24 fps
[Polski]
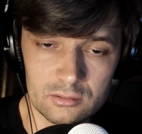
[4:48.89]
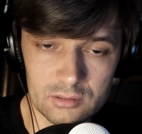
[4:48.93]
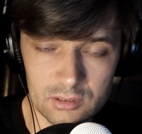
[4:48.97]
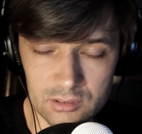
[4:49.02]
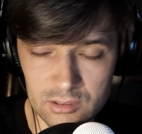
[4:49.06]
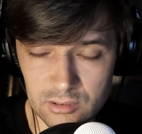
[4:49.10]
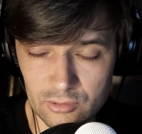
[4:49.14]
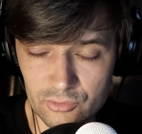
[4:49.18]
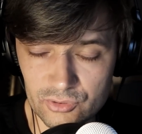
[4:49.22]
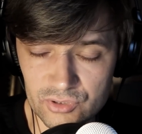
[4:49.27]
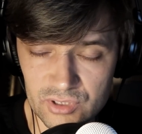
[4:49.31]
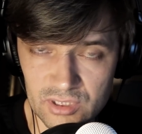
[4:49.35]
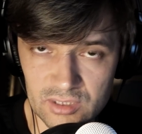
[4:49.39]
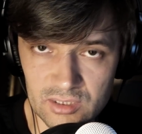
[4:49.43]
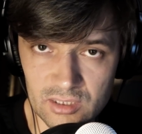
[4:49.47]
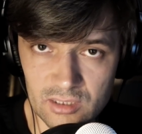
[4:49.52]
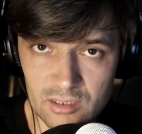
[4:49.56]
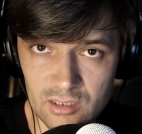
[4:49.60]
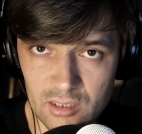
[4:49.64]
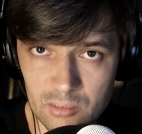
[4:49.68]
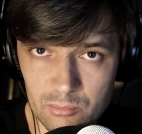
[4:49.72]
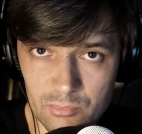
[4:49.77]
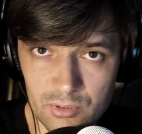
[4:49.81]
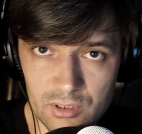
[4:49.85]
Dlatego
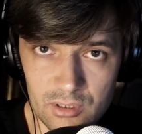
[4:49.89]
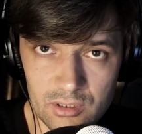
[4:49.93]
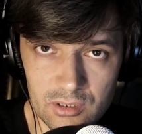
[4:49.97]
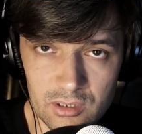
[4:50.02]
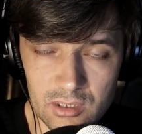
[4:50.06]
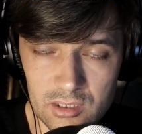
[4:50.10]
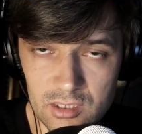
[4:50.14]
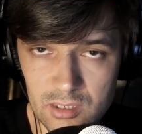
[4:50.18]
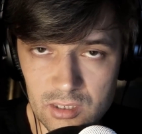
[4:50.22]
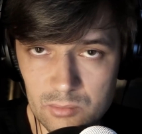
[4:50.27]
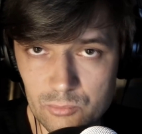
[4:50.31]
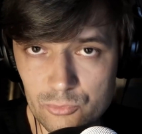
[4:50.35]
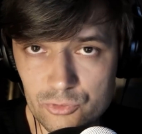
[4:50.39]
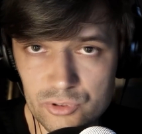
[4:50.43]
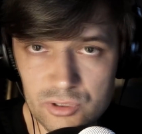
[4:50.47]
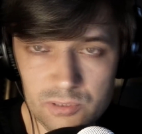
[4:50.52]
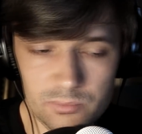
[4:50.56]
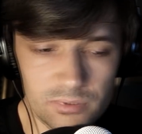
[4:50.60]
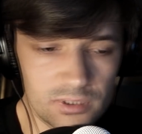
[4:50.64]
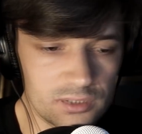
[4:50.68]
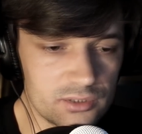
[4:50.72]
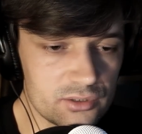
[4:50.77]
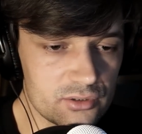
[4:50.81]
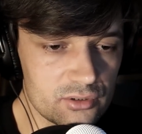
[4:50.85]
szatan na Maryję nie
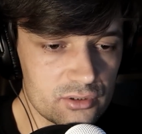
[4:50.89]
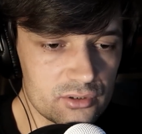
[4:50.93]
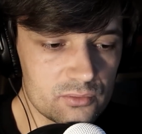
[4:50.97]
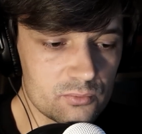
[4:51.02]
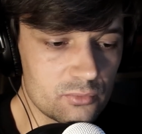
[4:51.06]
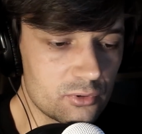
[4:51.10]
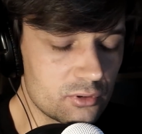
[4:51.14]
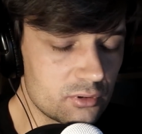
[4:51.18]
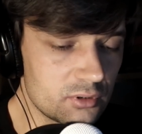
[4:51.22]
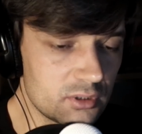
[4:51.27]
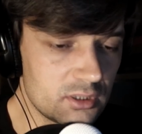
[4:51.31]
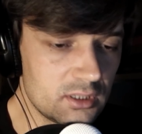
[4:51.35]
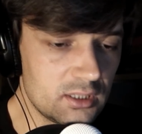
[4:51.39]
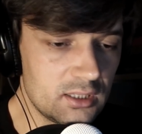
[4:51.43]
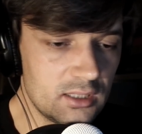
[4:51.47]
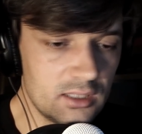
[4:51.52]
może patrzeć, bo